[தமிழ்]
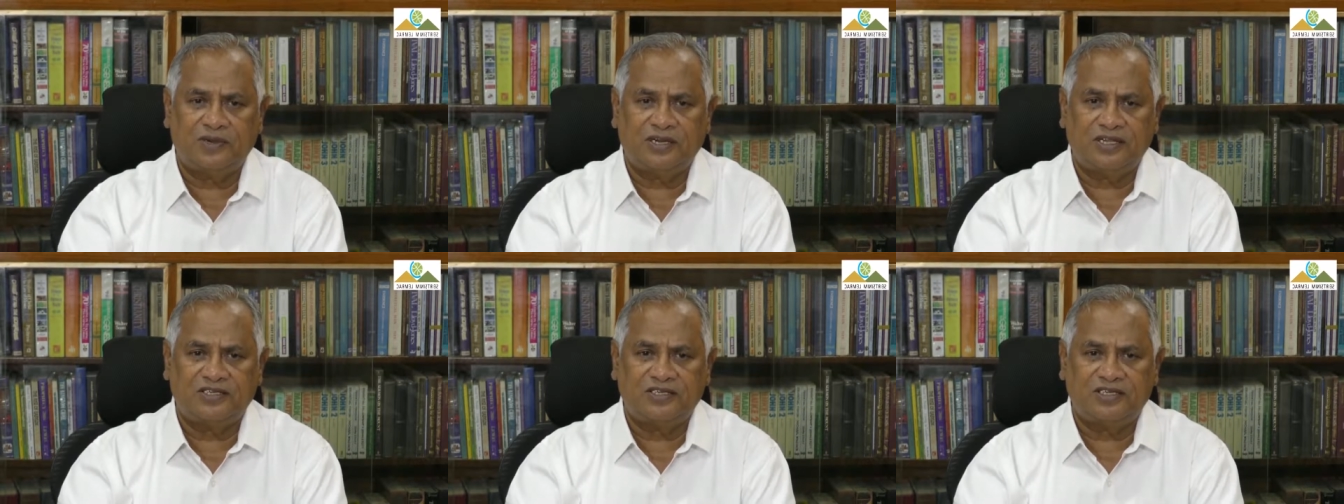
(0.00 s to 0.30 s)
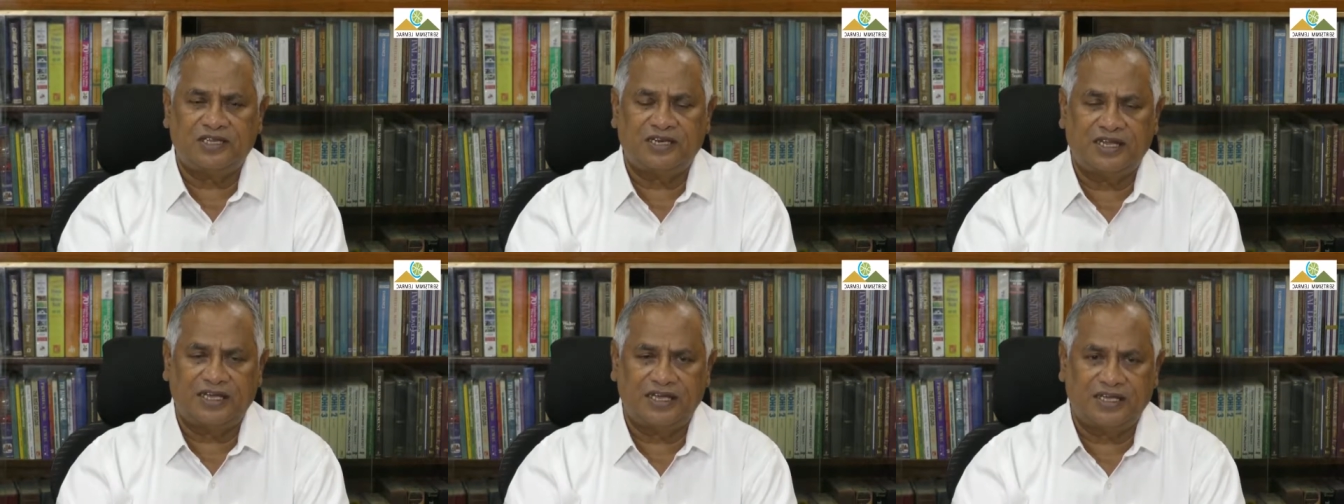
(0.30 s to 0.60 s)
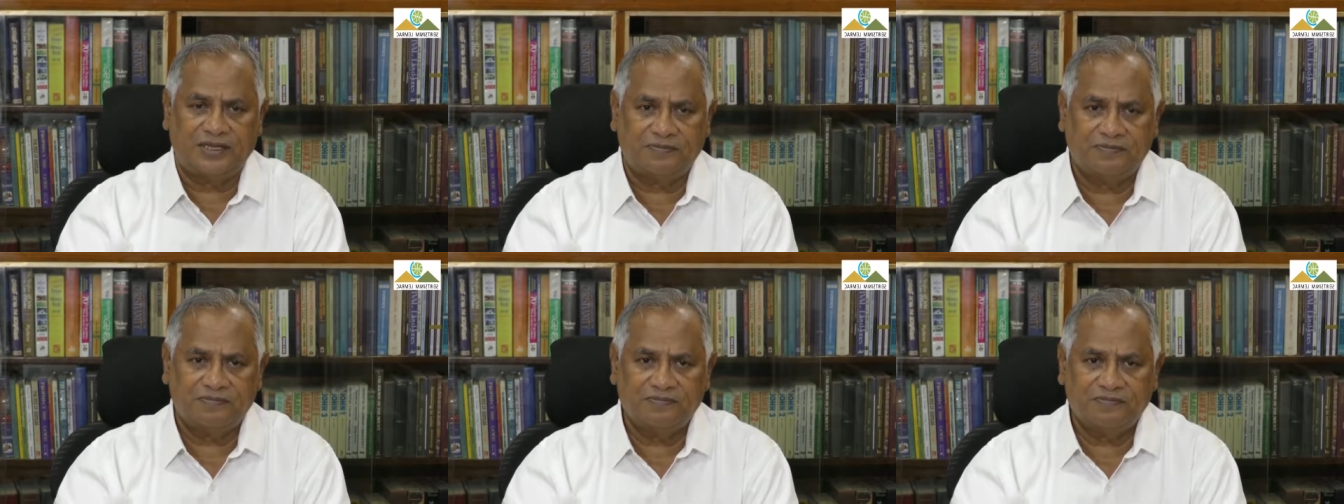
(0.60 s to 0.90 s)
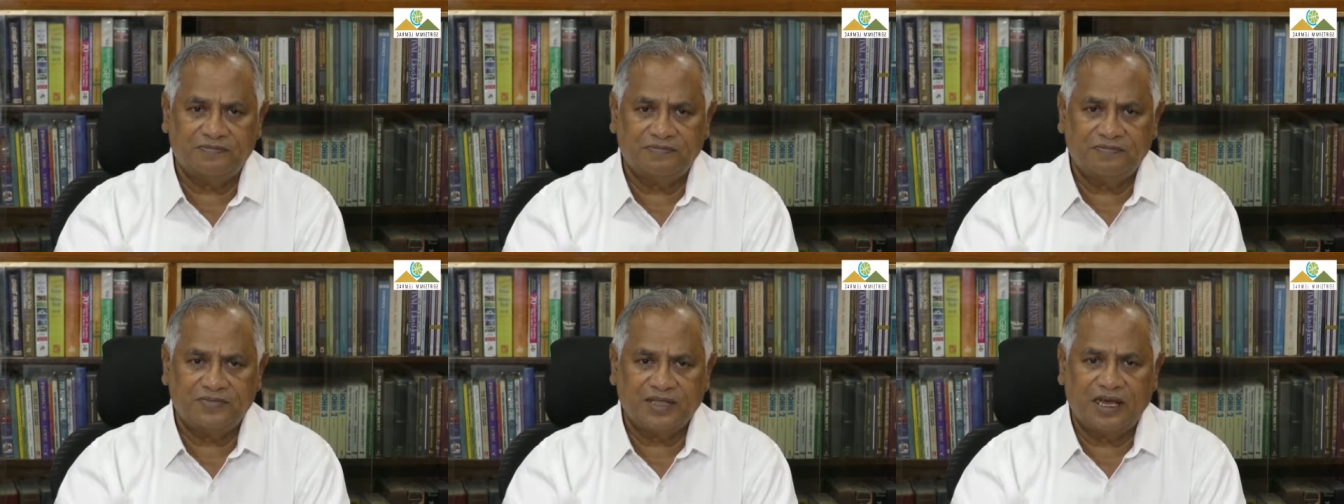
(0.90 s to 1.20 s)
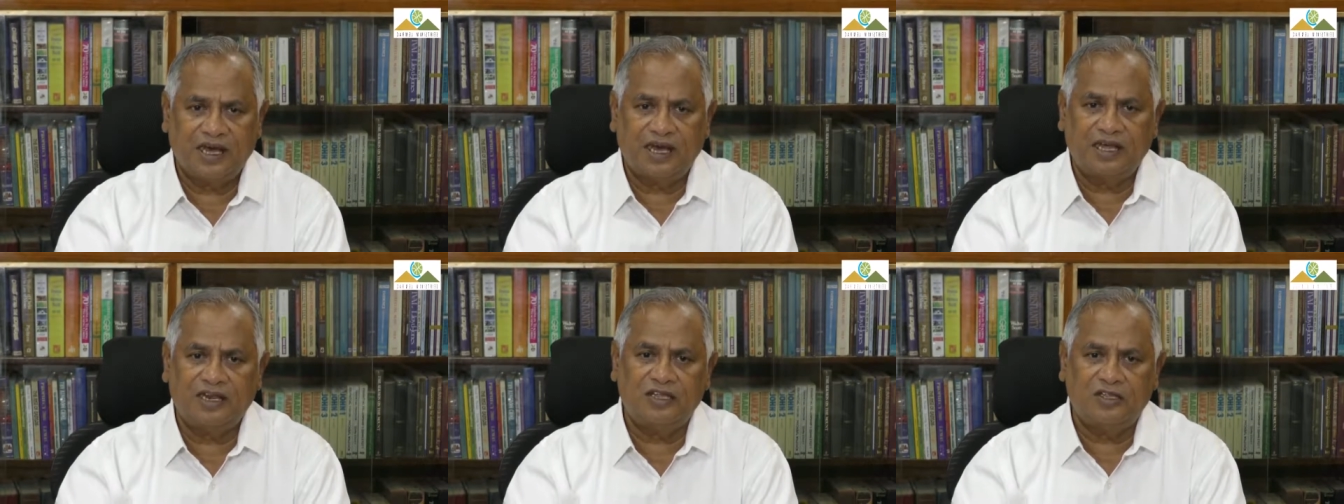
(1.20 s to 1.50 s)
பிரச்சனை
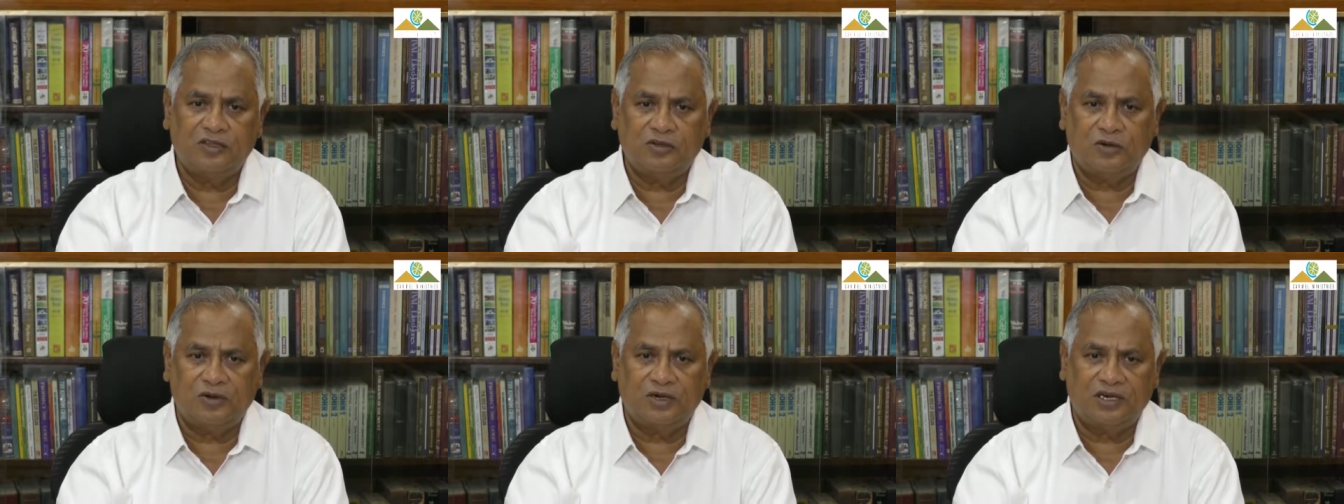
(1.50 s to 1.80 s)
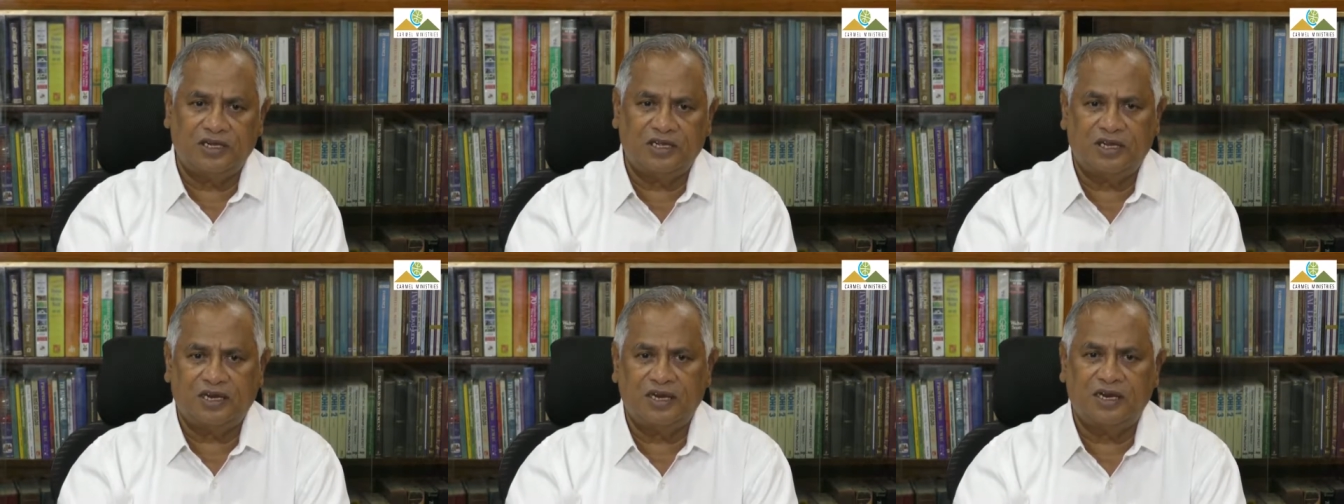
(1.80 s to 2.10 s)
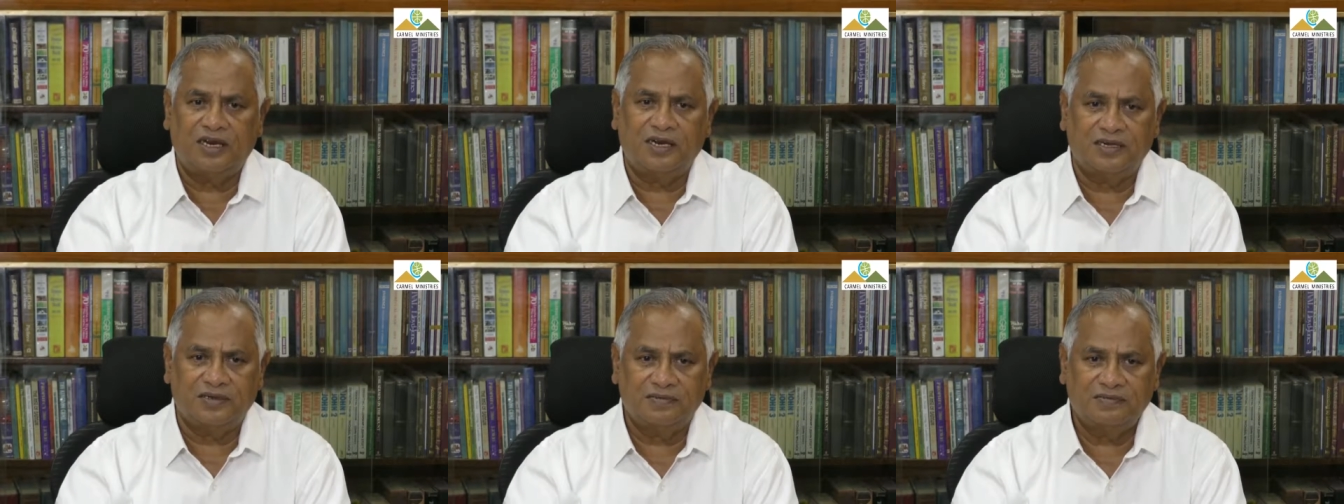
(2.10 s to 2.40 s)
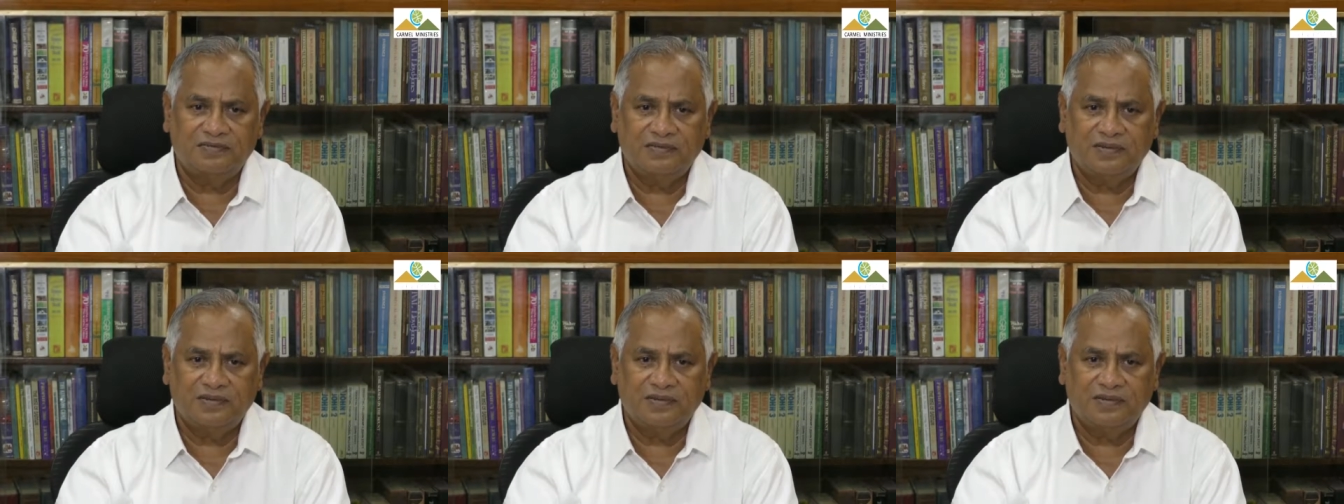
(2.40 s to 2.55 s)
அறிந்து கொள்ளுகிறார்